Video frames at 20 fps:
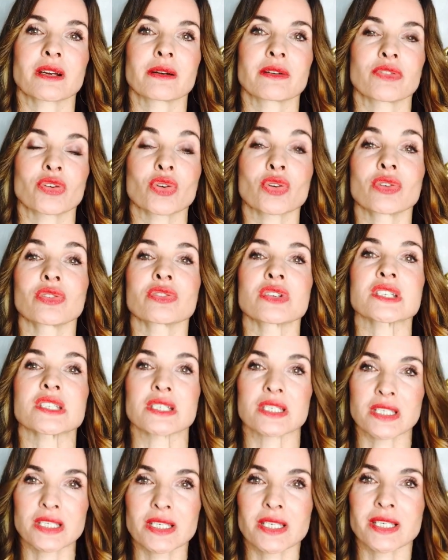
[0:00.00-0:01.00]
Aber wir können nicht
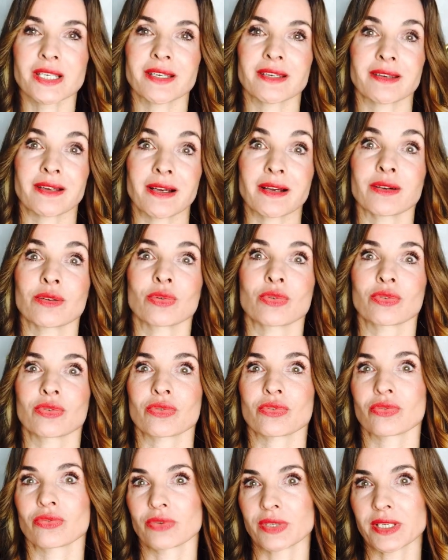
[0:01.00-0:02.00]
jeden Gedanken
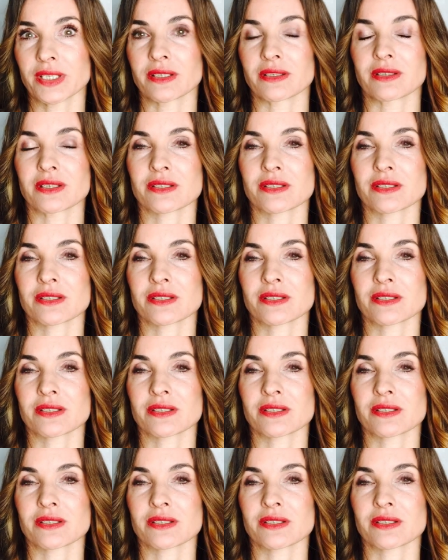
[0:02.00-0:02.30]
kontrollieren.